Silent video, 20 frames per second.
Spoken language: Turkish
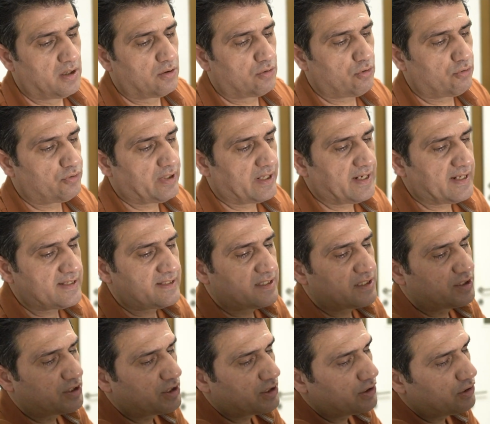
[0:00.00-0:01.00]
Rota
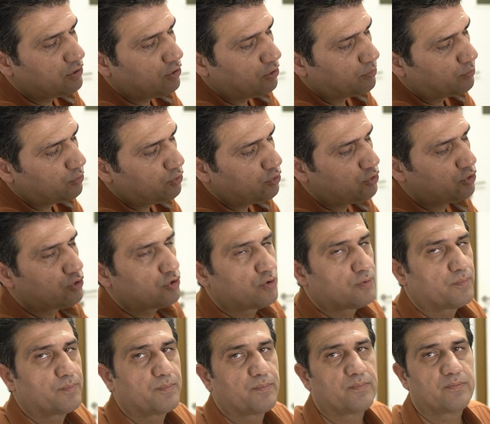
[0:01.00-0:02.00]
nasıl çiziyormuş?
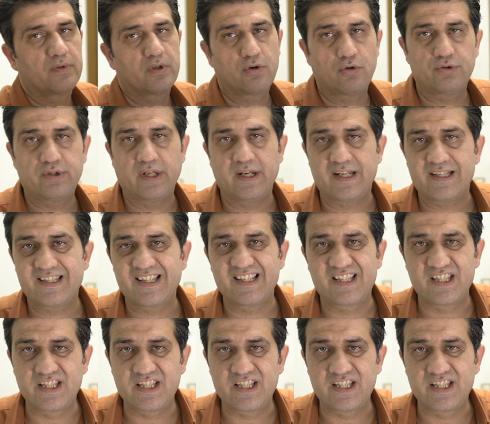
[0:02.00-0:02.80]
Rota nasıl